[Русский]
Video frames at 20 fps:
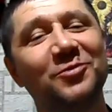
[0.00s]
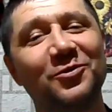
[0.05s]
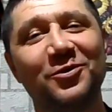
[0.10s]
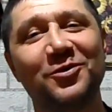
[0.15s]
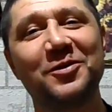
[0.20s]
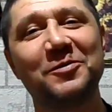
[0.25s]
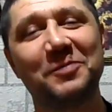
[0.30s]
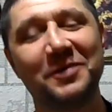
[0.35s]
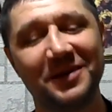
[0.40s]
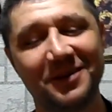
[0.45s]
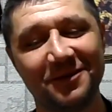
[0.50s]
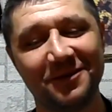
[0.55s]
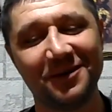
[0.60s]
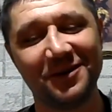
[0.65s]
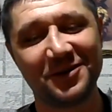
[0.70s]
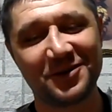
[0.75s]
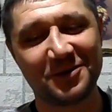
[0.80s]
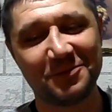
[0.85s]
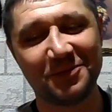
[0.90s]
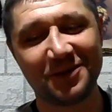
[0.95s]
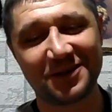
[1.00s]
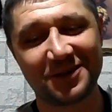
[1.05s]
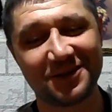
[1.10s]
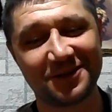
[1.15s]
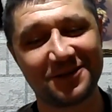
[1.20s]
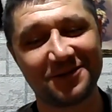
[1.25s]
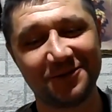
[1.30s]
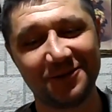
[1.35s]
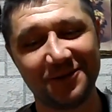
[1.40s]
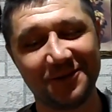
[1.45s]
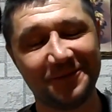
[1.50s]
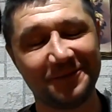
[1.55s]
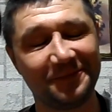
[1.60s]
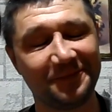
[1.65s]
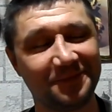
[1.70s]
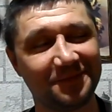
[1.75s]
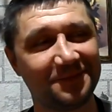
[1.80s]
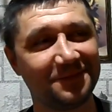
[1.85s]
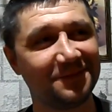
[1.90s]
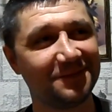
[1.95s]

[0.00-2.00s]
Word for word: Много, подавляющее большинство